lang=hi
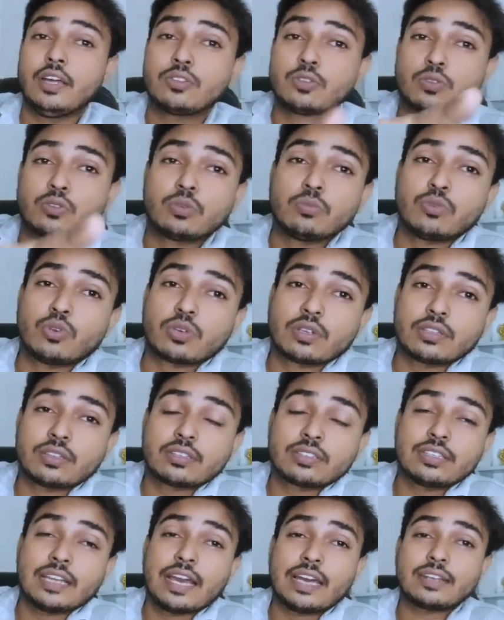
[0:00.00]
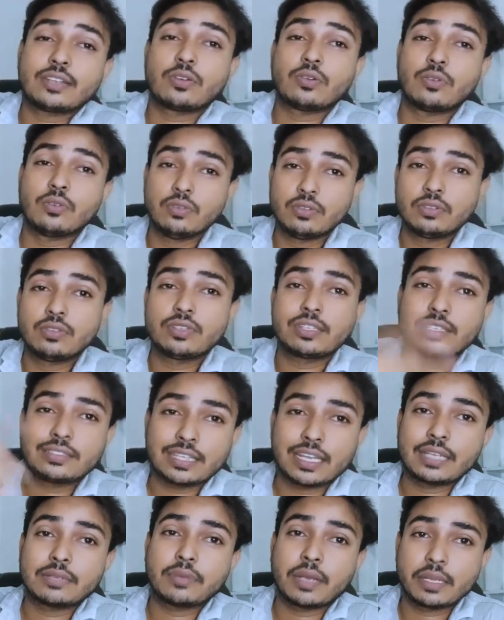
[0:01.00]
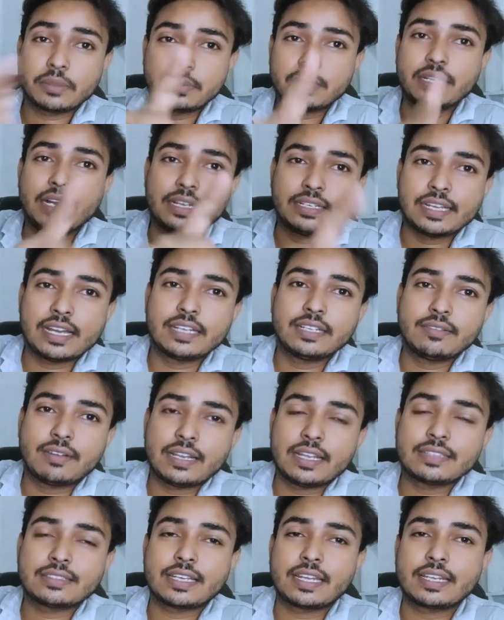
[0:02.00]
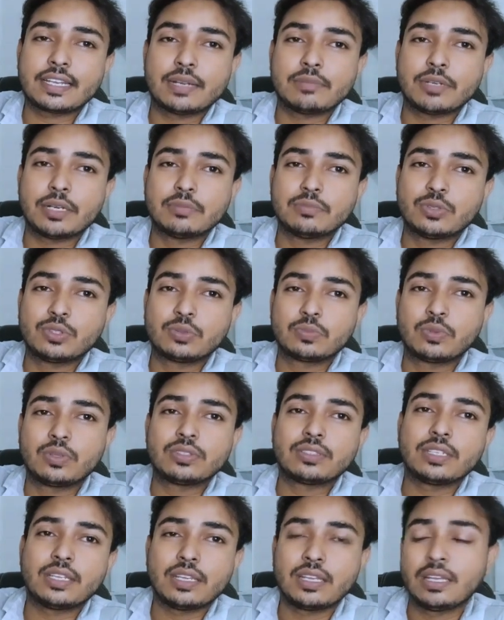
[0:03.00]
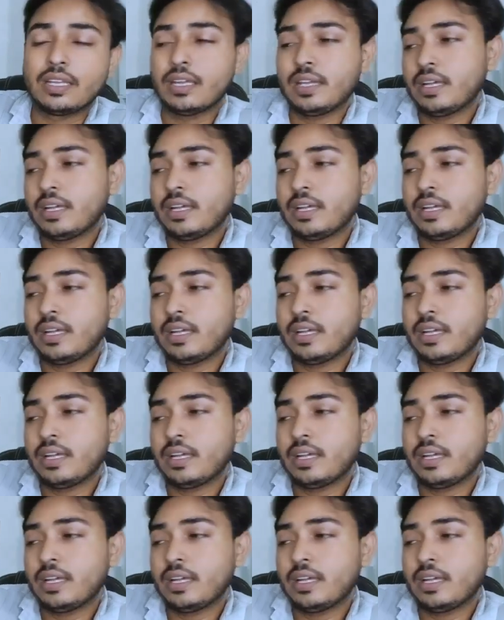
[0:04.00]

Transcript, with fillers: तो तुम लोग इंतज़ार करो खेसारी भाई भी गाना आने वाला सारे गाँव हम भोजपुरी से